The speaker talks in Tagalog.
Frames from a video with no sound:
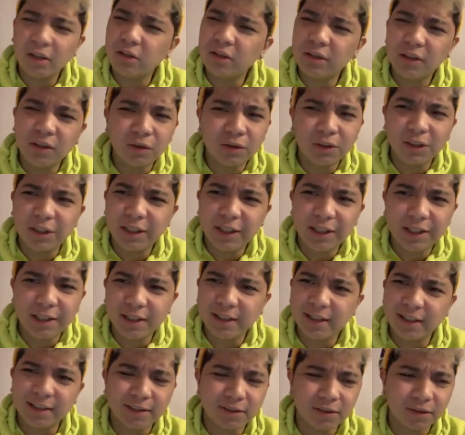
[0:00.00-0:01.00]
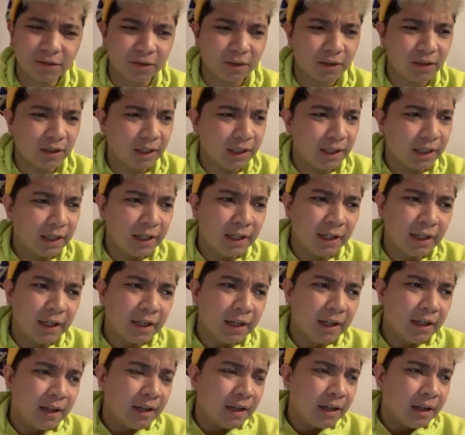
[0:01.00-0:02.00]
hindi ko nililinis yun.
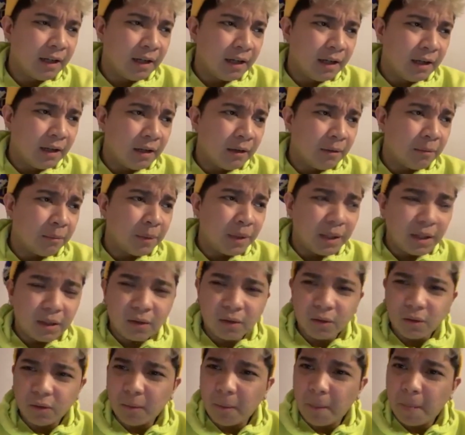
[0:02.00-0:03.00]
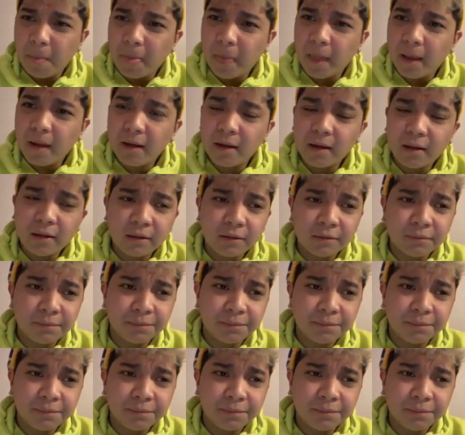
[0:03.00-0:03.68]
Pero, ah,